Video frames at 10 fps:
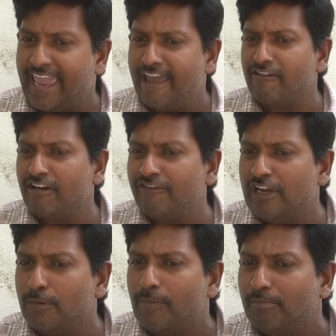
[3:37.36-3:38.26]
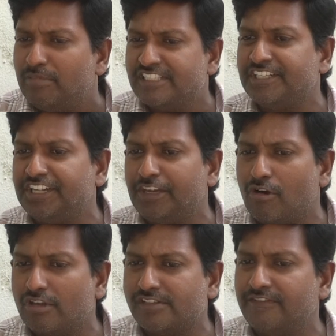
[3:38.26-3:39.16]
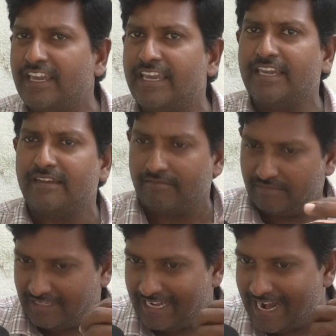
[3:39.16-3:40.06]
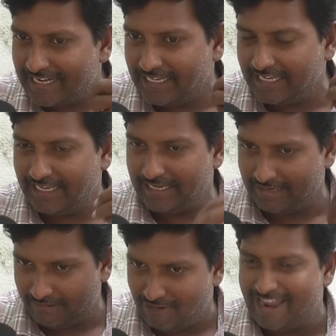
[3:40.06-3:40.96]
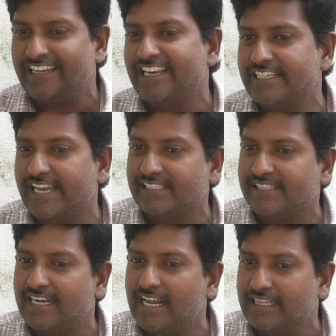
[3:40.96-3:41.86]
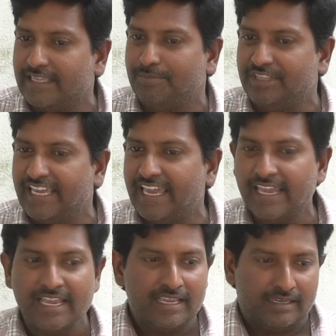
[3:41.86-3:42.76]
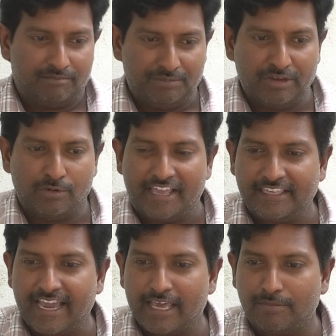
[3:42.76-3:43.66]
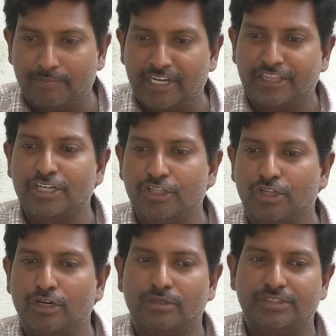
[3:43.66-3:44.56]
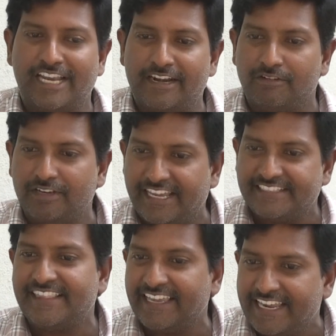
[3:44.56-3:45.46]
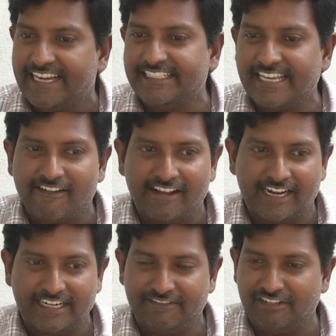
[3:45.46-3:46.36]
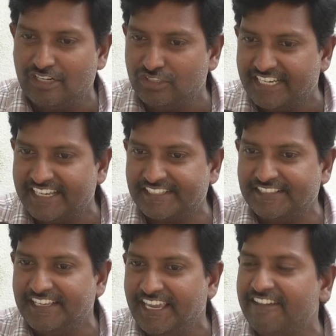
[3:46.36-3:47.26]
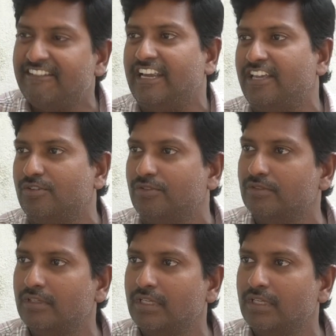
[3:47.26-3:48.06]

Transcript: కేవలం వీళ్ళు పబ్లిసిటీ కోసమే ఇలాంటి వ్యాఖ్యలు చేస్తున్నారు తప్పితే మేము అధికార ప్రతినిధులం జనం వేస్తే గెలిచామనని వీళ్ళు చేసింది ఏమీ లేదు